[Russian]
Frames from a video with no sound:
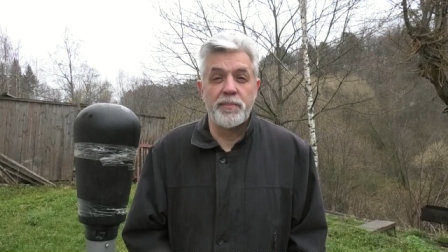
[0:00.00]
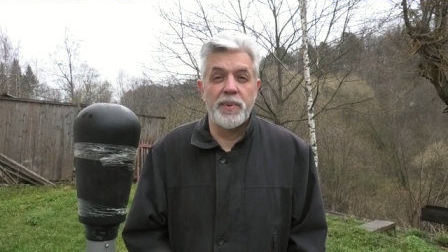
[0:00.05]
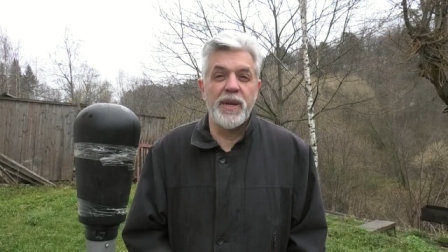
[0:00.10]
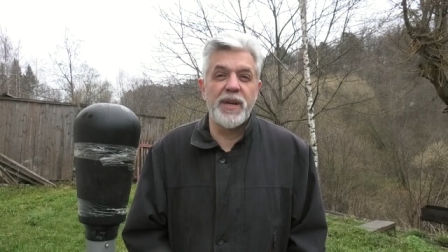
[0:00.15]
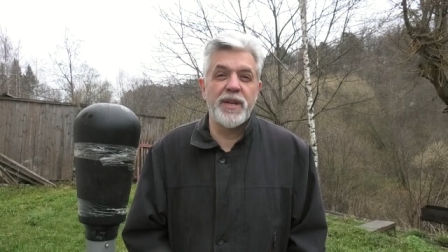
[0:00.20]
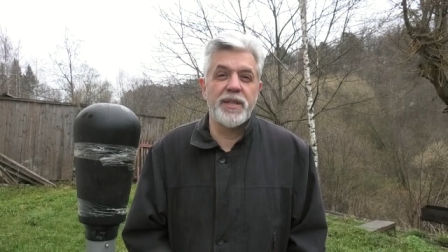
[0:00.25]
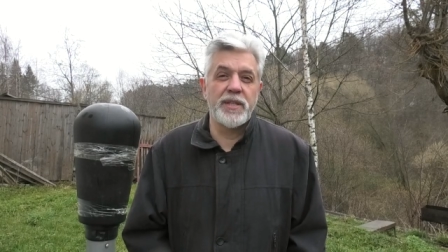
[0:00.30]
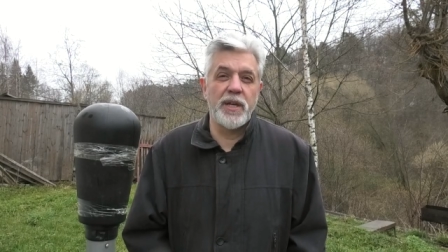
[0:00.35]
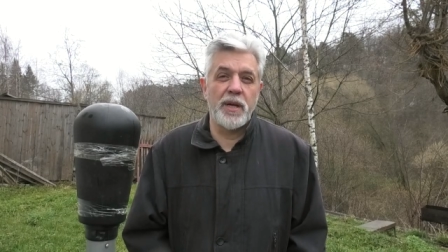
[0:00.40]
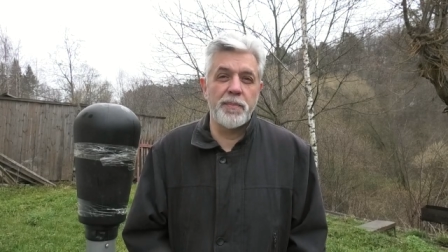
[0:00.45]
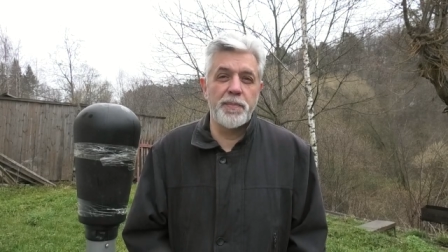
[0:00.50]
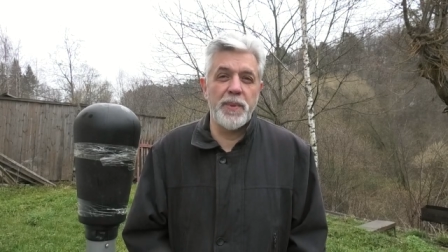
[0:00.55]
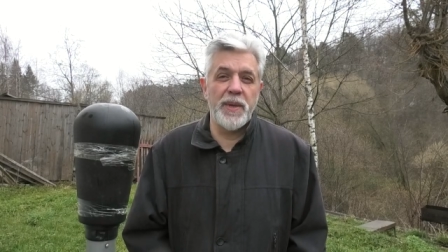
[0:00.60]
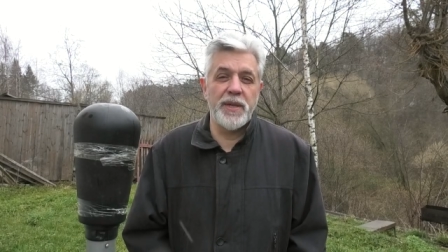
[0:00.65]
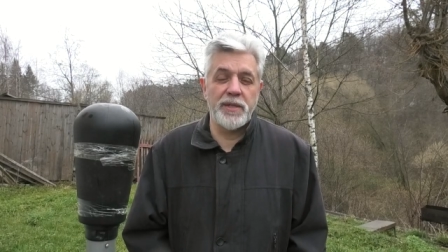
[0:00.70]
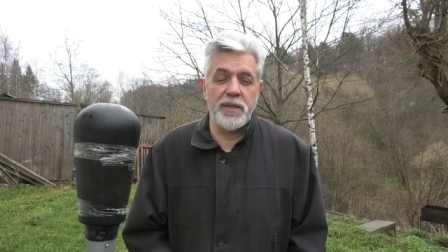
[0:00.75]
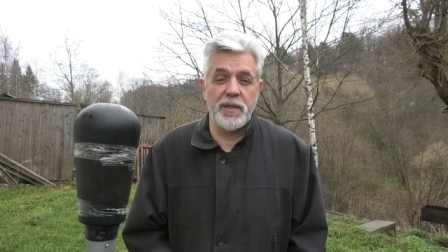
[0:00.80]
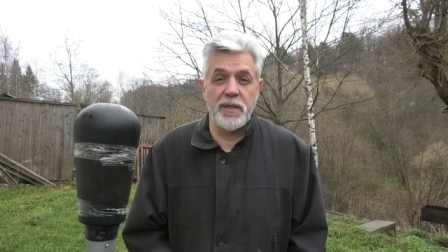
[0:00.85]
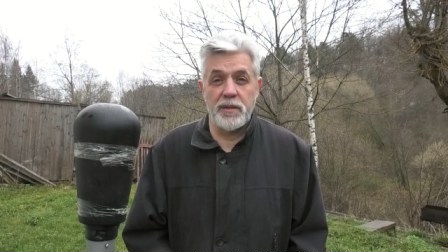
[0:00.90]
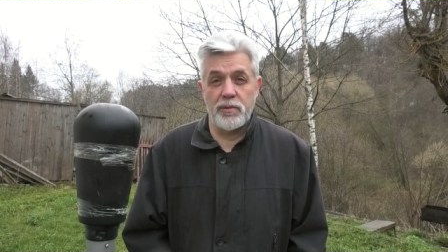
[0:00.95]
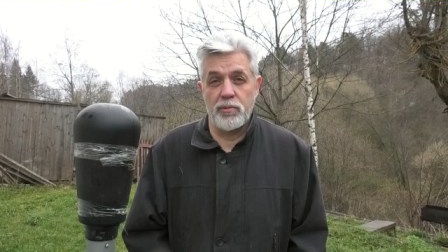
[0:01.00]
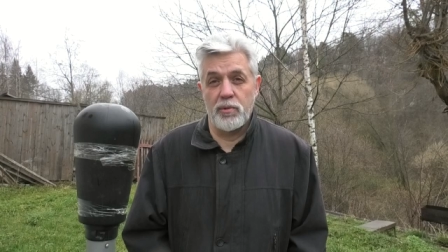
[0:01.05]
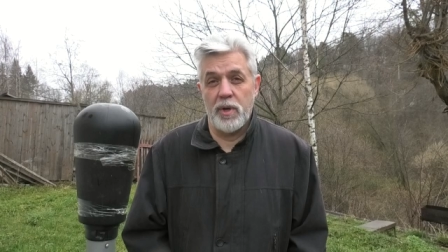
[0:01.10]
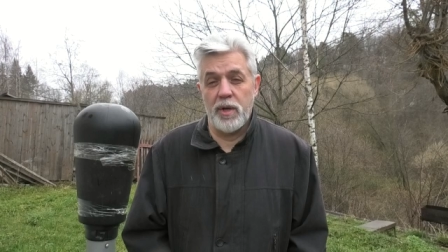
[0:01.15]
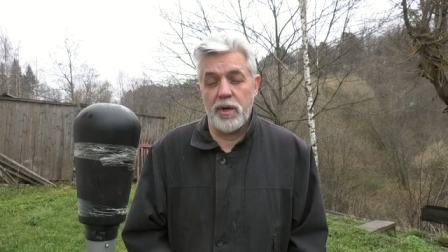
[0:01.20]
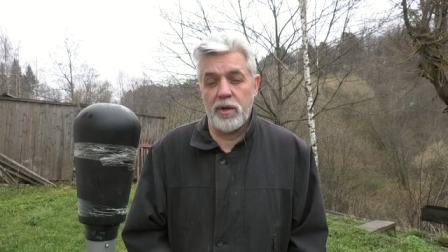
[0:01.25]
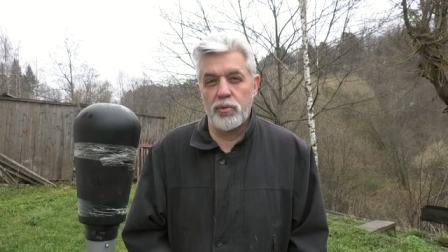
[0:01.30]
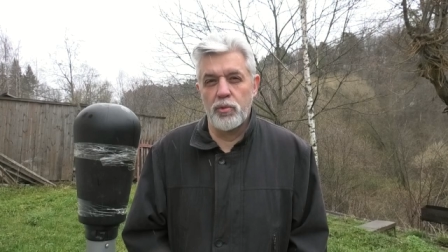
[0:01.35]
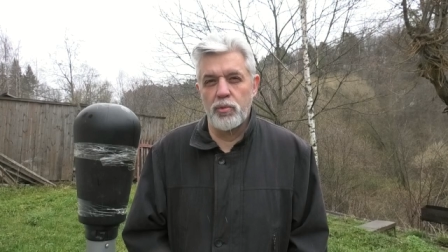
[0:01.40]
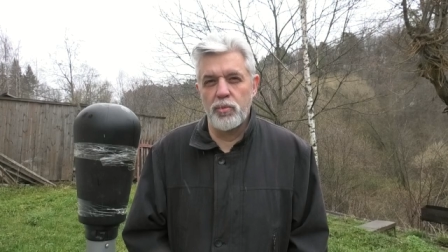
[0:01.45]
перетерпеть эту
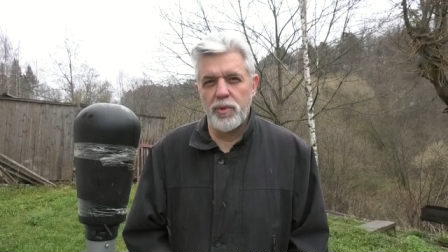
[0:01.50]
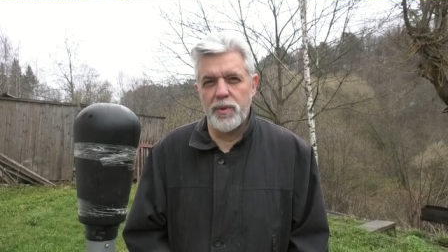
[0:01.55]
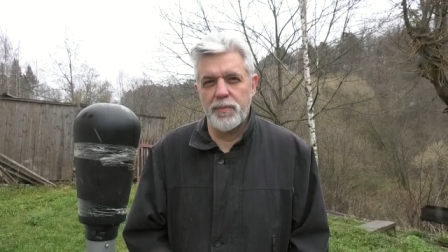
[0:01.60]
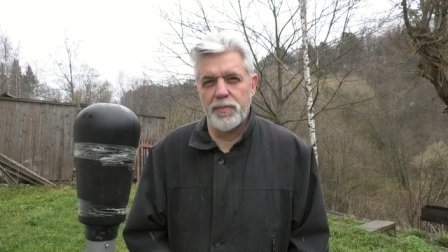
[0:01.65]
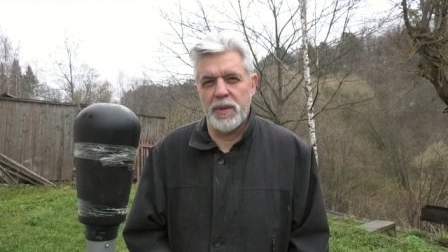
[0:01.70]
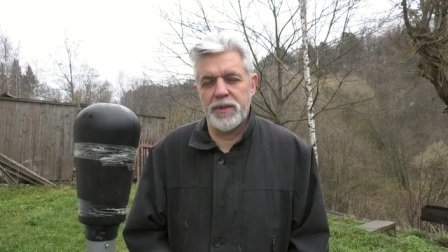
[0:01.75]
Орду и